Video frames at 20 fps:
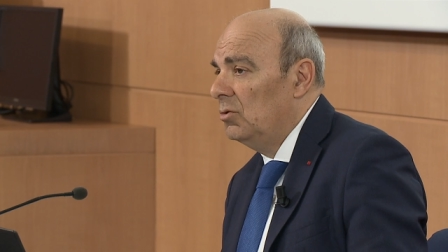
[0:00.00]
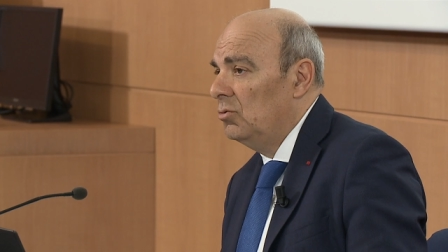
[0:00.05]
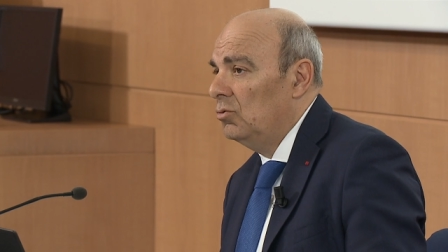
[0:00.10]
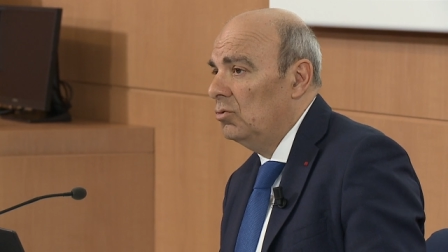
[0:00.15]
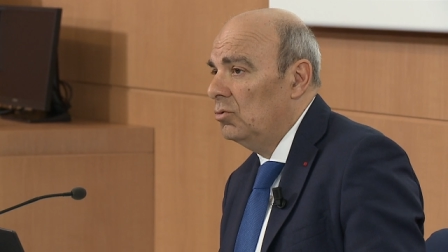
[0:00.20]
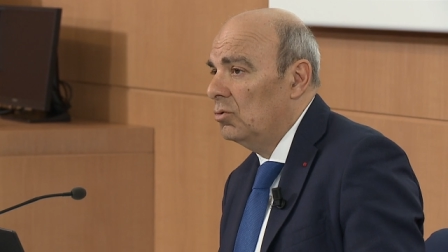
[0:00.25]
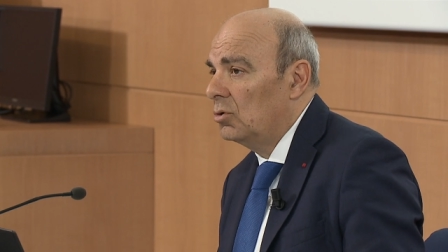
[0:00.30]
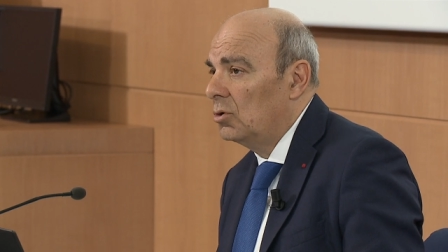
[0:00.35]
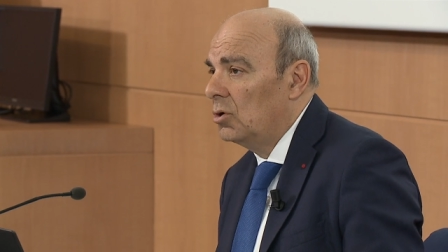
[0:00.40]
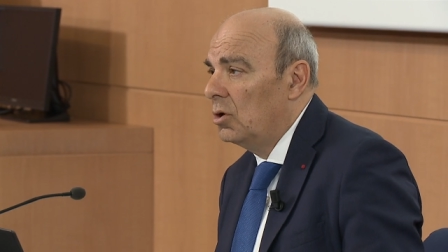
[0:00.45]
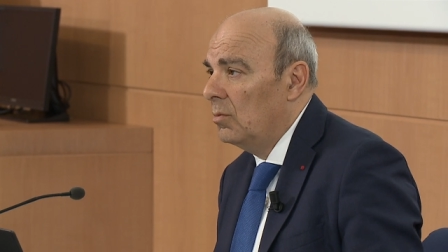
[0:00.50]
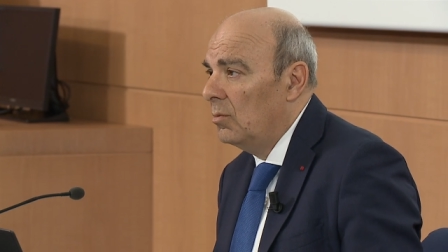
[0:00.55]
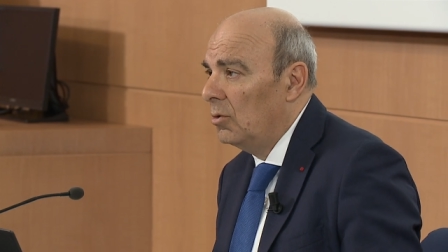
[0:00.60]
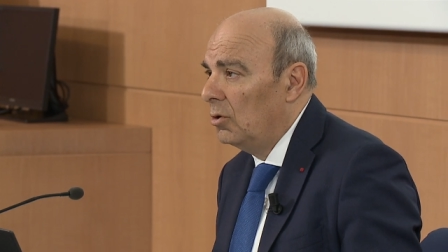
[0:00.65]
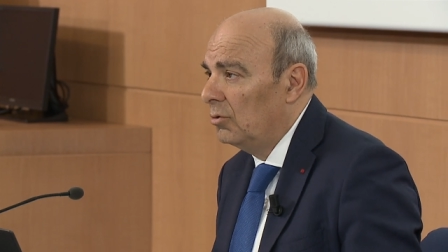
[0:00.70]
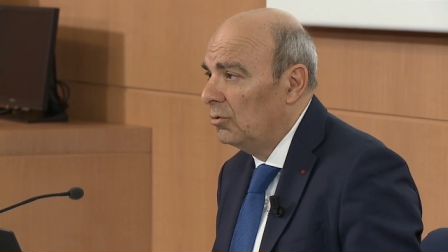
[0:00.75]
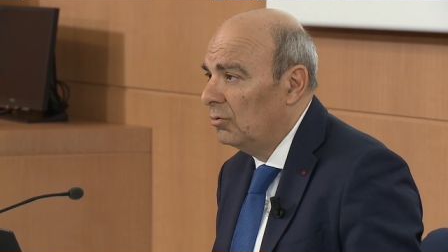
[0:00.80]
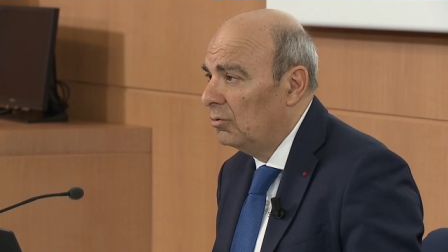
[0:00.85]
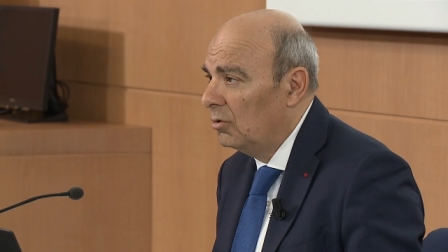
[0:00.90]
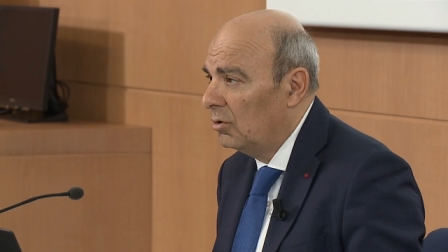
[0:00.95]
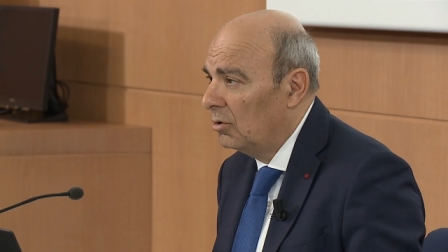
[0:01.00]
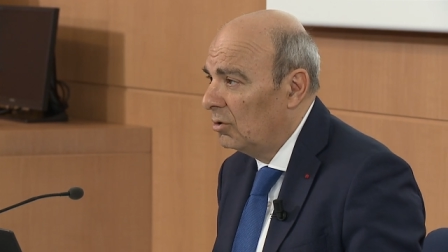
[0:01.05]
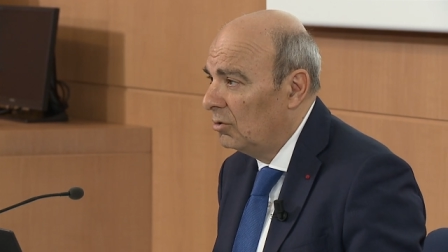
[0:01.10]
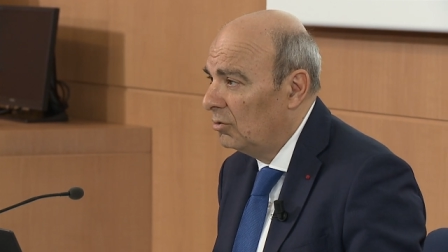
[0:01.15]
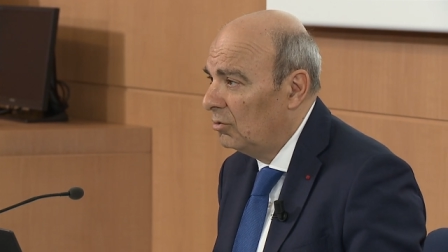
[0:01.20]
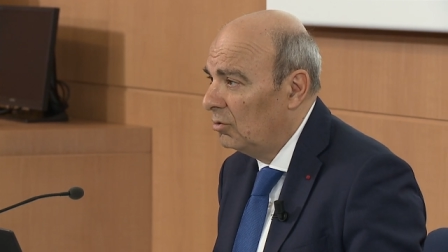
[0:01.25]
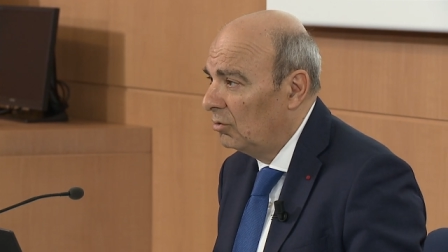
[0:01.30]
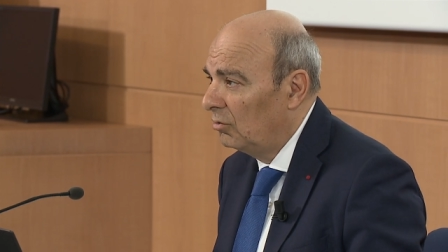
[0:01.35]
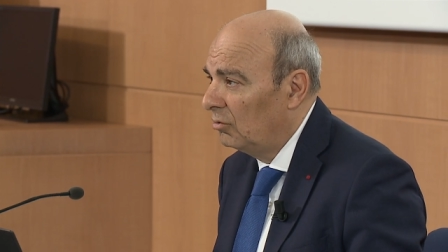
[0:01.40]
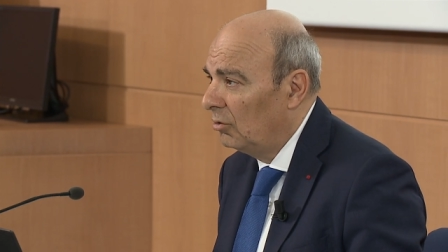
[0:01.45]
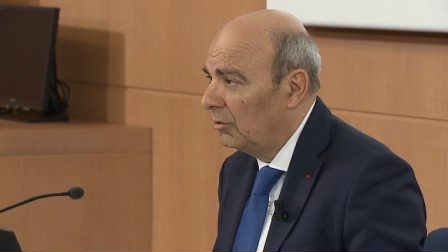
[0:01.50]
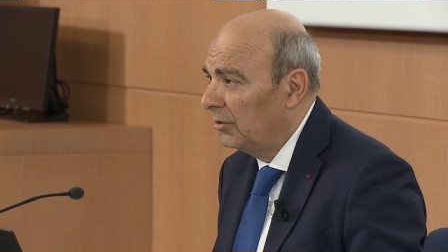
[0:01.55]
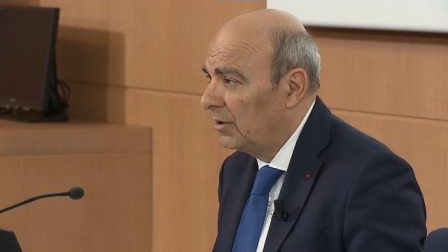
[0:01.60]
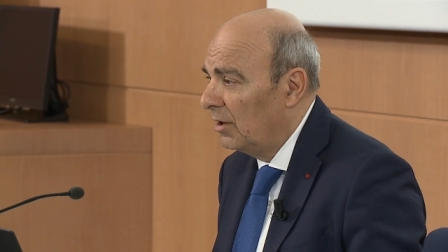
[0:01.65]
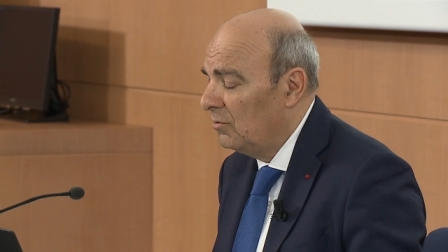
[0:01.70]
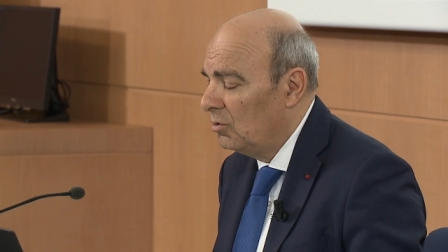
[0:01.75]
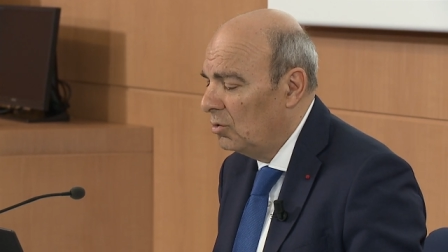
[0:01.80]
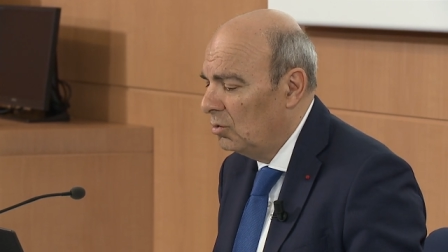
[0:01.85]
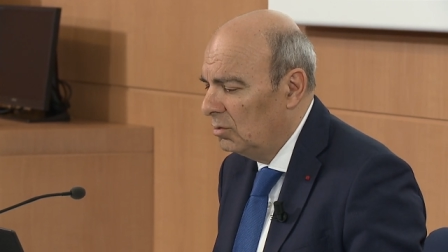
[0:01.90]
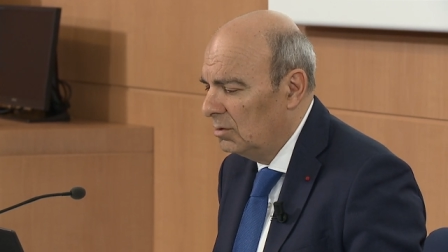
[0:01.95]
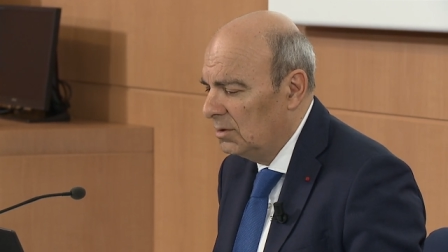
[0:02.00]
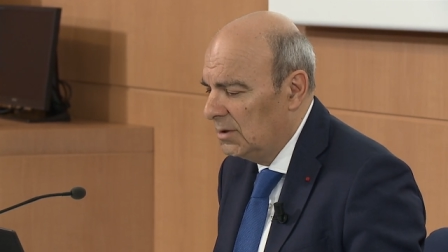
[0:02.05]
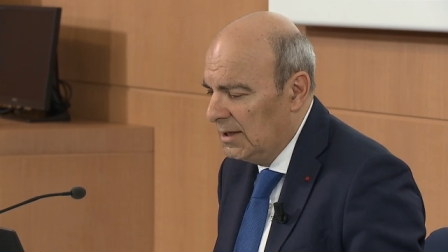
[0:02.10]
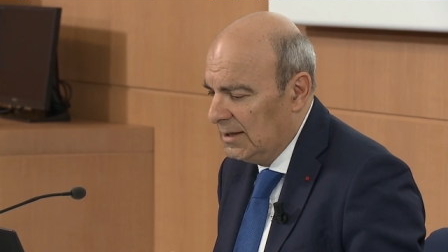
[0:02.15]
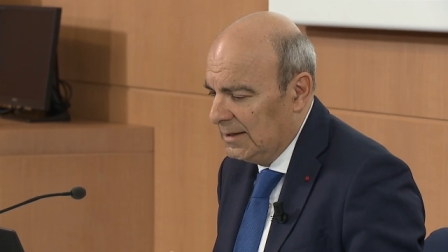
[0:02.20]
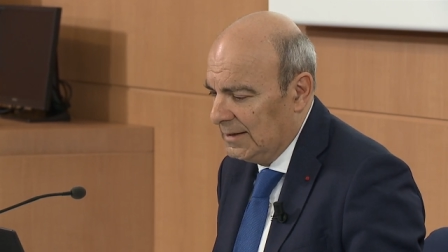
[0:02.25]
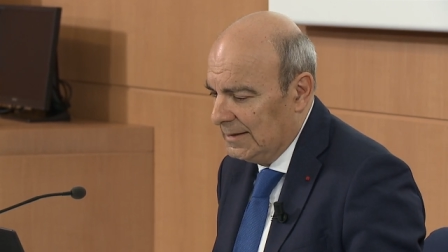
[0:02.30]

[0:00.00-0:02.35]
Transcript: une commande de 100 avions,